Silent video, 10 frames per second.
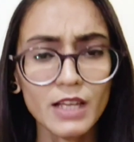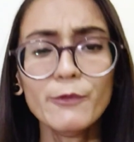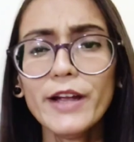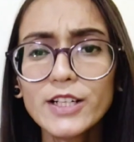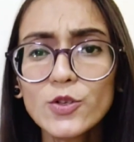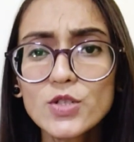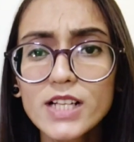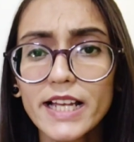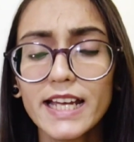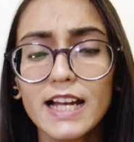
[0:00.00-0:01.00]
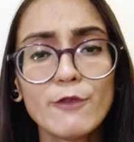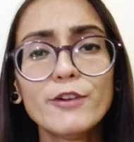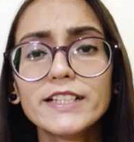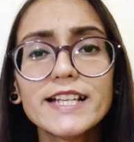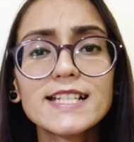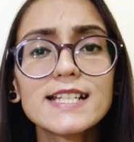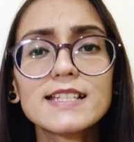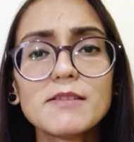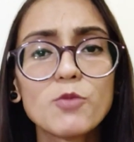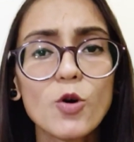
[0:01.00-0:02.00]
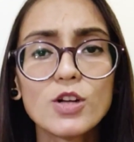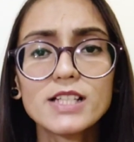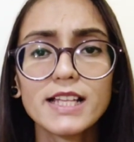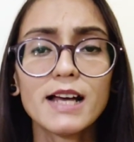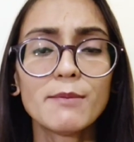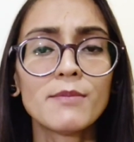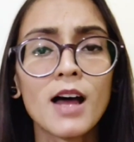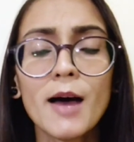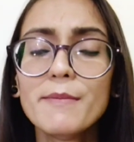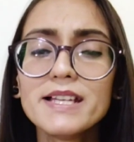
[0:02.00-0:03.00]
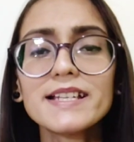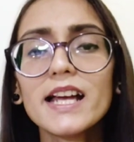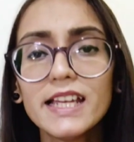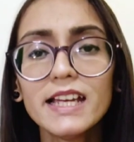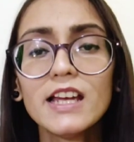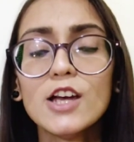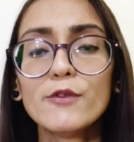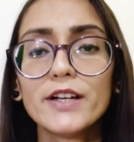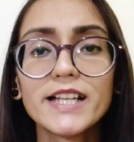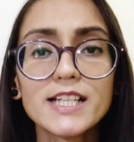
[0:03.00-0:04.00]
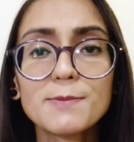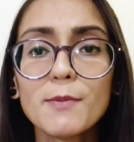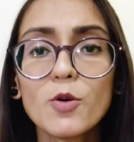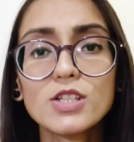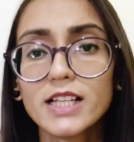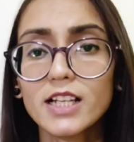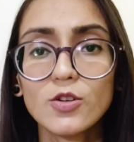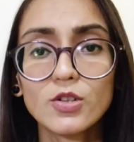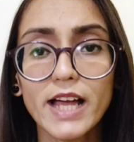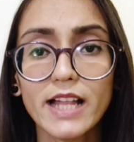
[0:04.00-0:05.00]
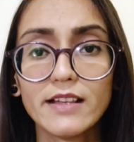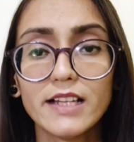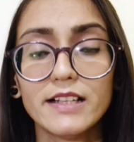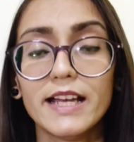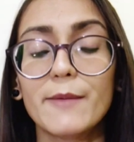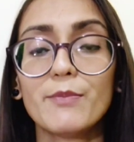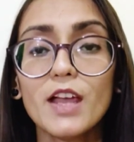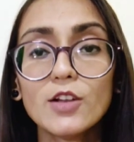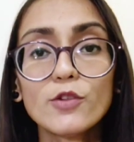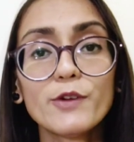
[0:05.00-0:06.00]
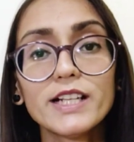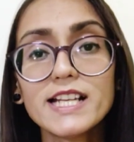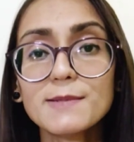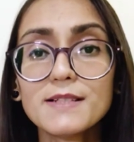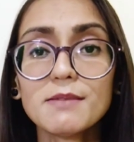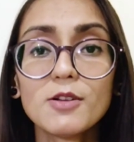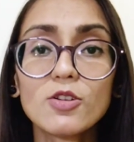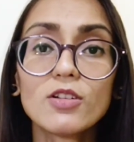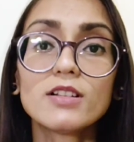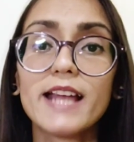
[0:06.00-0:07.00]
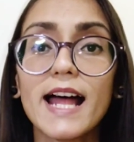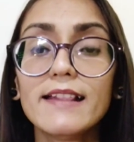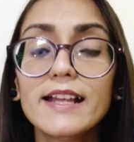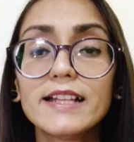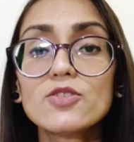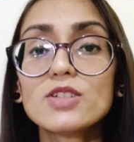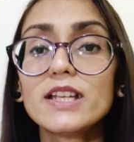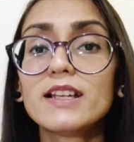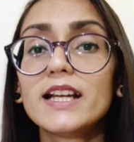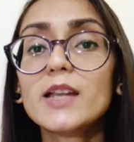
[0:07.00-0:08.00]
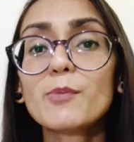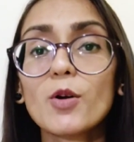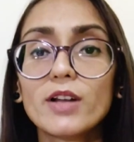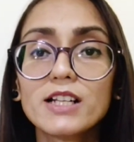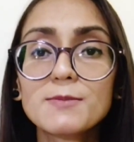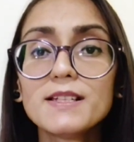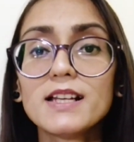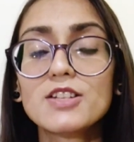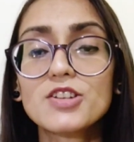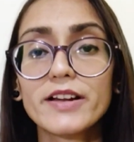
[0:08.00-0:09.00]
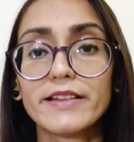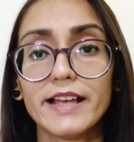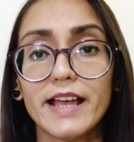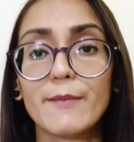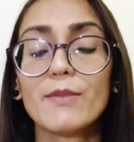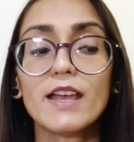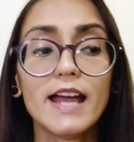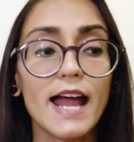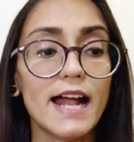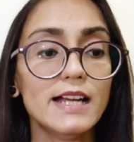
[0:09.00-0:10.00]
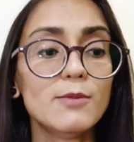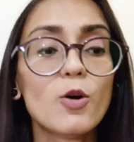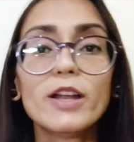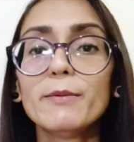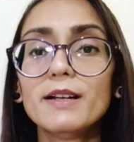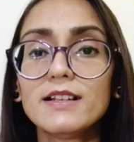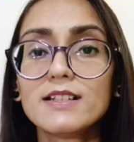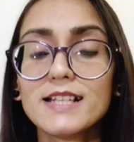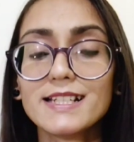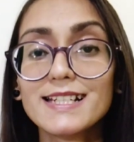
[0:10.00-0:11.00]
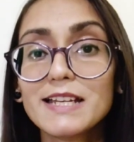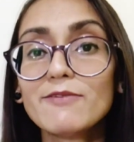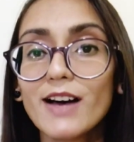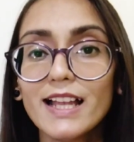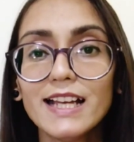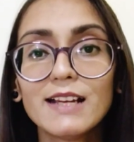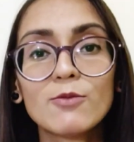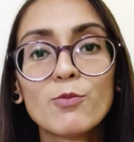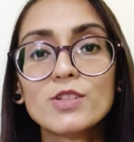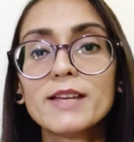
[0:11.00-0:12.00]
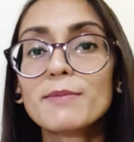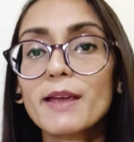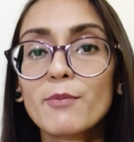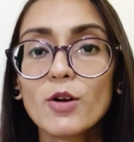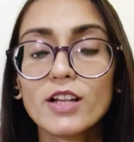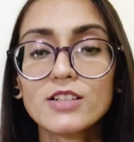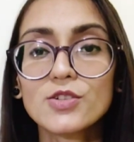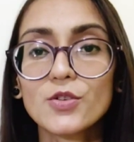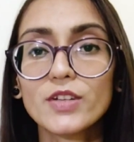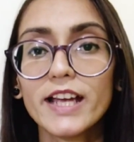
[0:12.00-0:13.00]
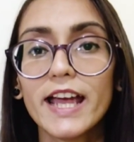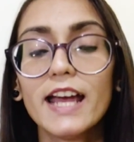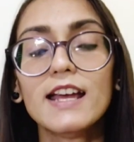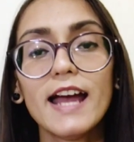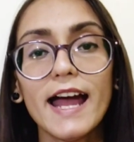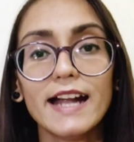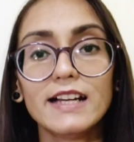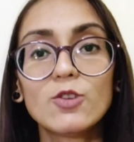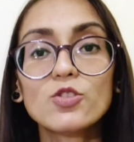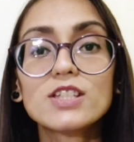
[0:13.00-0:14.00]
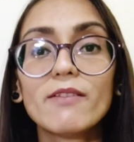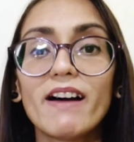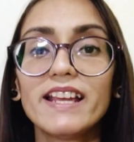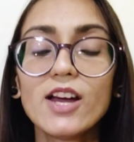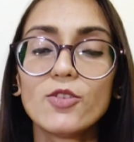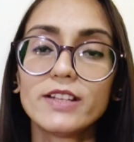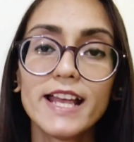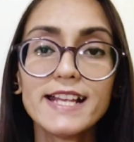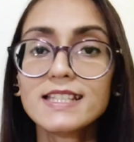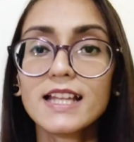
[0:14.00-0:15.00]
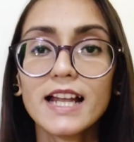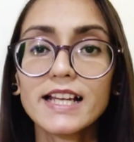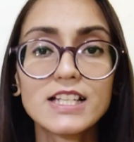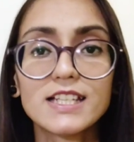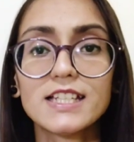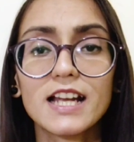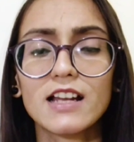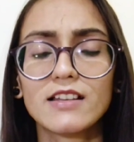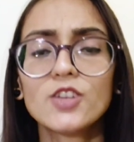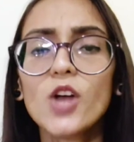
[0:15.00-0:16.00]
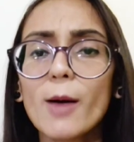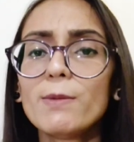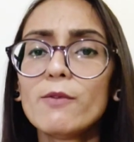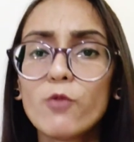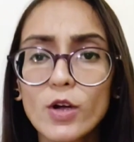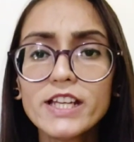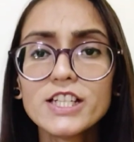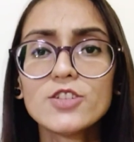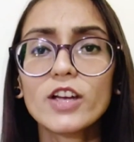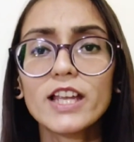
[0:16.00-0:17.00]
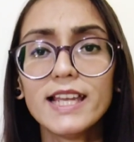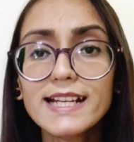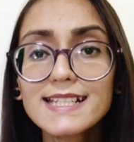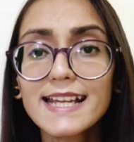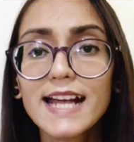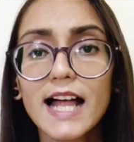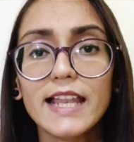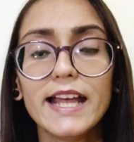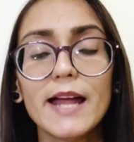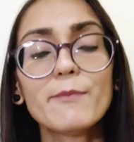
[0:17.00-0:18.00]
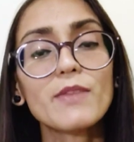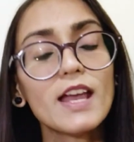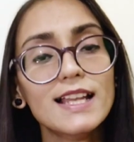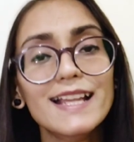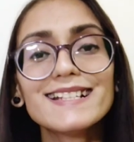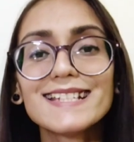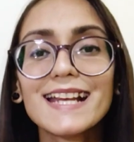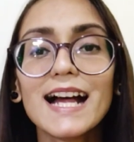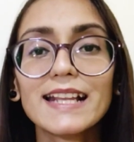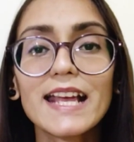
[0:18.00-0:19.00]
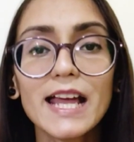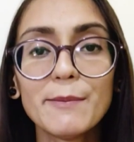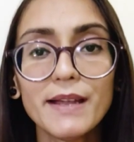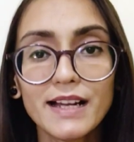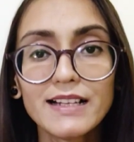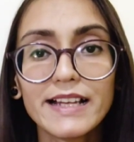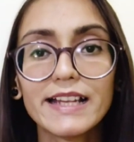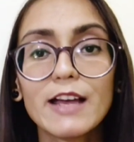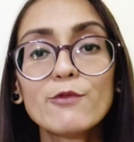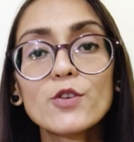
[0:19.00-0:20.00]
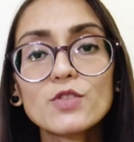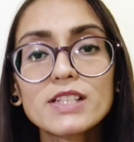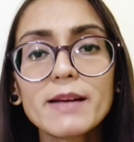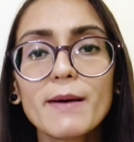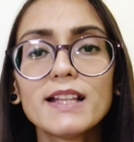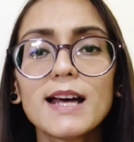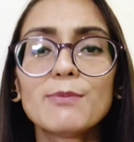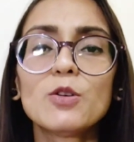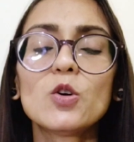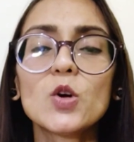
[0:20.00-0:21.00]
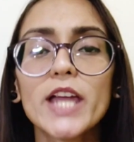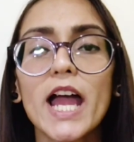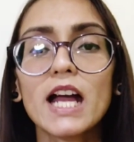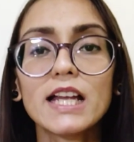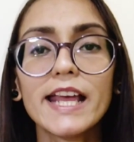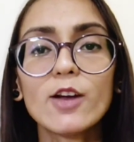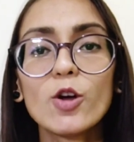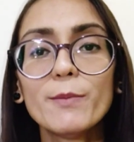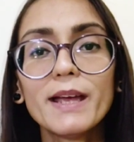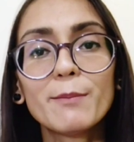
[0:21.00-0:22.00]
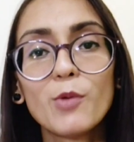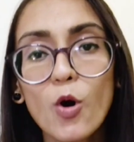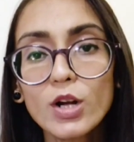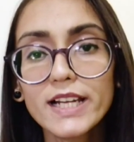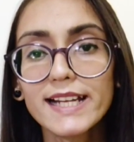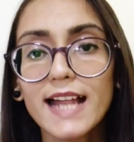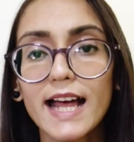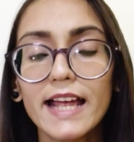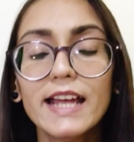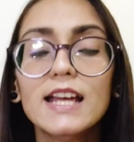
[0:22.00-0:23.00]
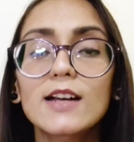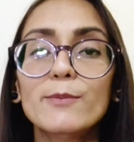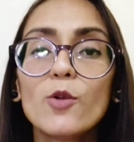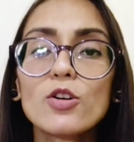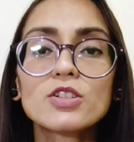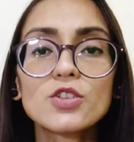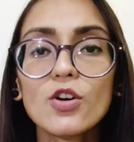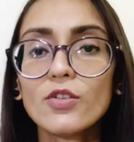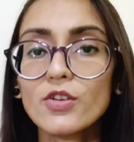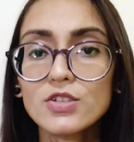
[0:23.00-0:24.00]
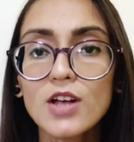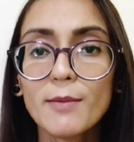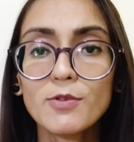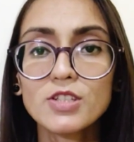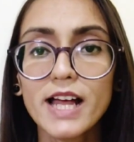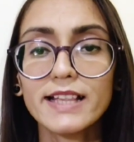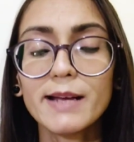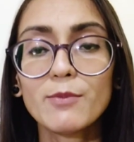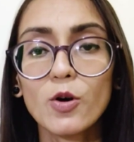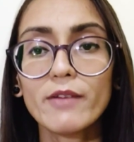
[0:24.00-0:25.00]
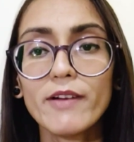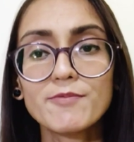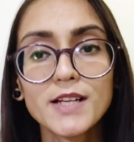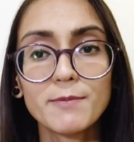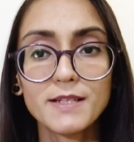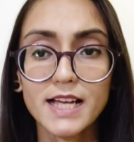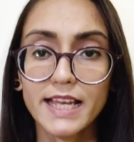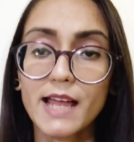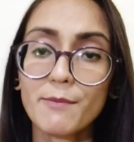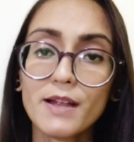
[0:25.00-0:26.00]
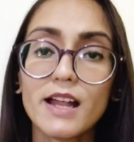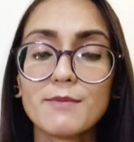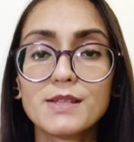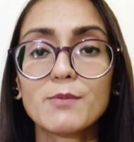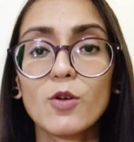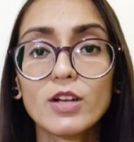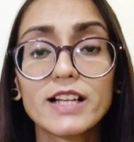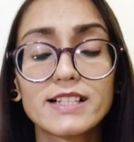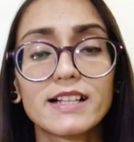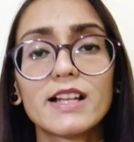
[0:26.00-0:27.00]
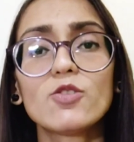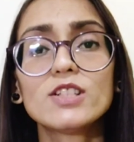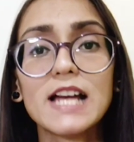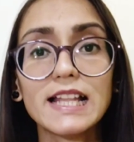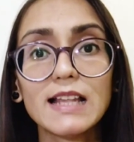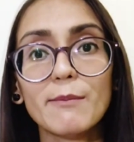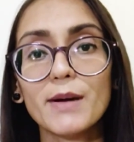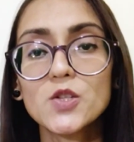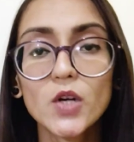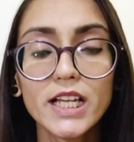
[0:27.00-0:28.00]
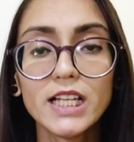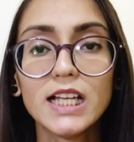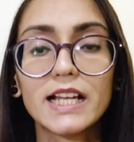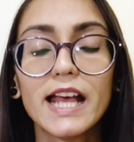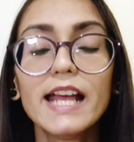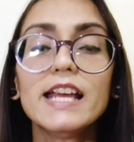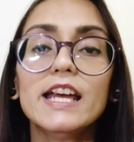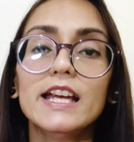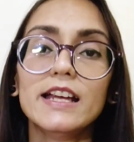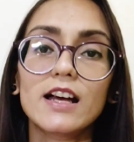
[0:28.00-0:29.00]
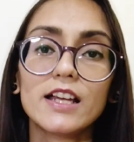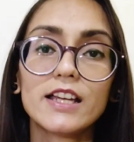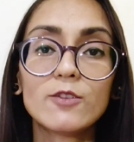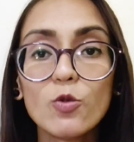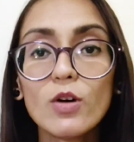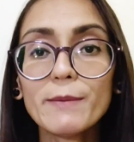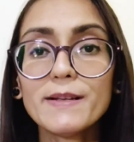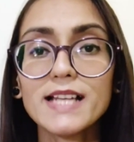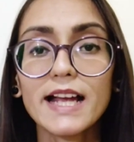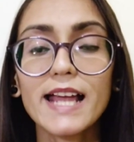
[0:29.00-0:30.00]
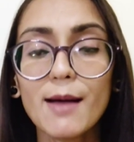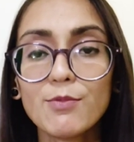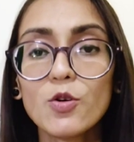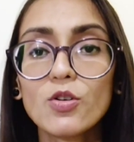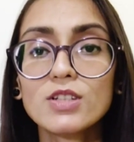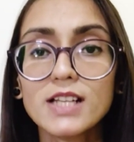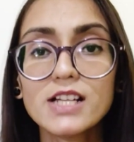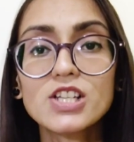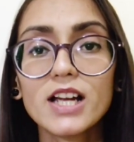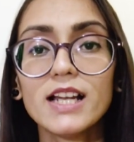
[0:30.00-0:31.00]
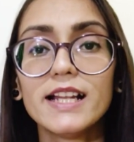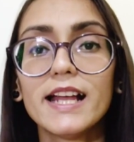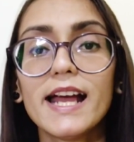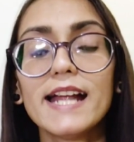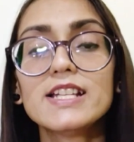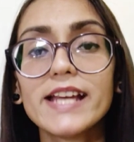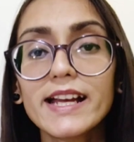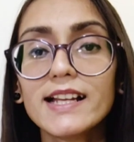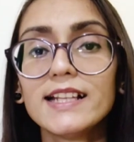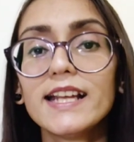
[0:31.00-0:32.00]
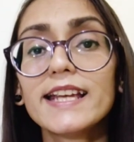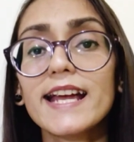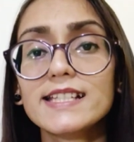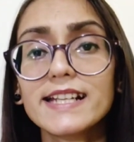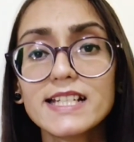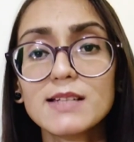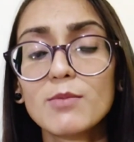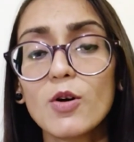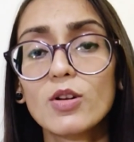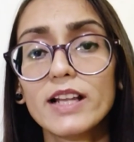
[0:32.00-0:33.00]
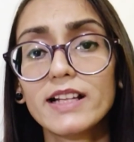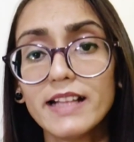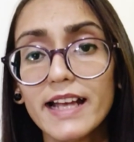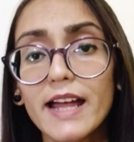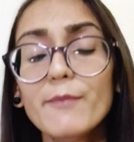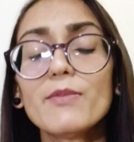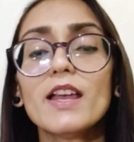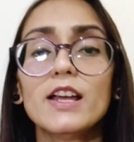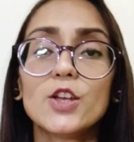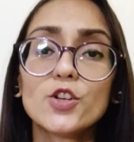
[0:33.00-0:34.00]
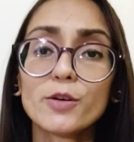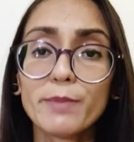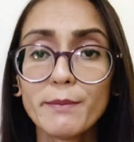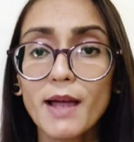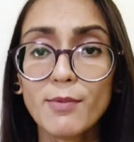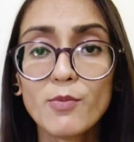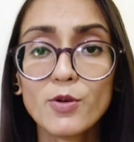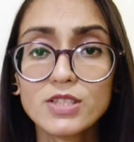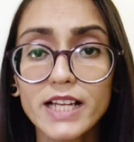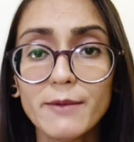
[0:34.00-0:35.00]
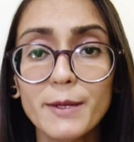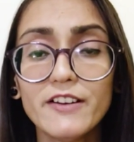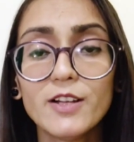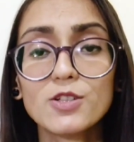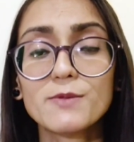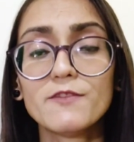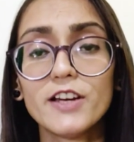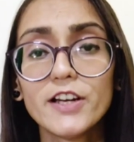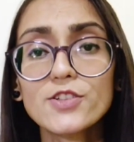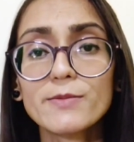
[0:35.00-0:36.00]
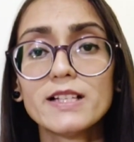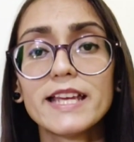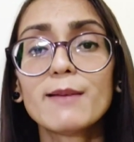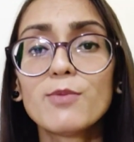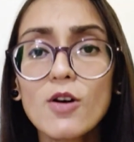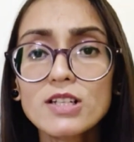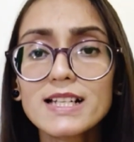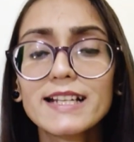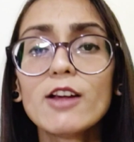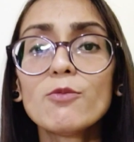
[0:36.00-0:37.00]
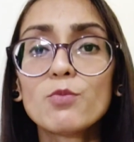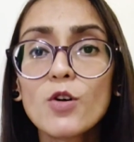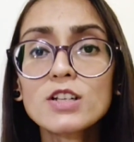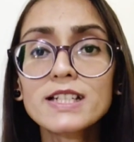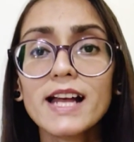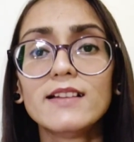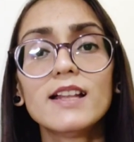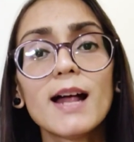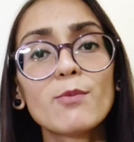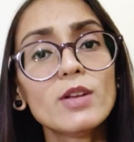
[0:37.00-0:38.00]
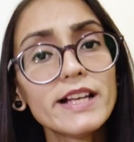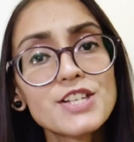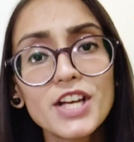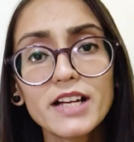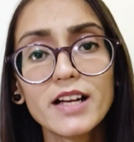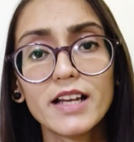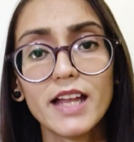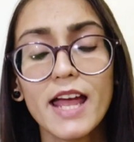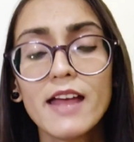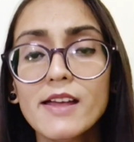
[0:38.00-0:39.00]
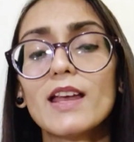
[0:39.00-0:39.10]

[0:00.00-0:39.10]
वेट लूज करने का फिटनेस सिस्टम बहुत ज्यादा हमेशा ही फिटनेस पे बहुत ज्यादा लोग ध्यान देते हैं तो फिटनेस पे जब लोग ध्यान देते हैं उससे रिलेटेड प्रोडक्ट्स भी सर्च करते हैं एंड बॉडी बिल्डर्स जैसे जिम वाले जिम के प्रोडक्ट्स होते हैं एंड कुछ दवाइयां होती है इस तरह की चीजें करती है तो आपने वही चीजों के लिंक्स निकालने हैं लिंक्स निकाल के कहीं पे रख लेने हैं फिर उसके बाद आप लोगों को क्या करना है कोई भी एक ब्लॉग लिखना है ब्लॉग्स तो दोस्तों आप लोग जानते हैं ब्लॉगर वेबसाइट पे जाके आप आराम से ब्लॉग लिख सकते हैं कोई ज्यादा लंबा चौड़ा नहीं लिखना है गूगल पे जाके आप लोगों को सर्च कर लेना है एंड चेक कर लेना है कैसे कैसे ब्लॉग लिखते हैं यूट्यूब पे भी आपको बहुत सारे वीडियोस मिल जाएगी ब्लॉग्स लिखने हैं ब्लॉग्स के अंदर आपको लिंक शेयर करनी है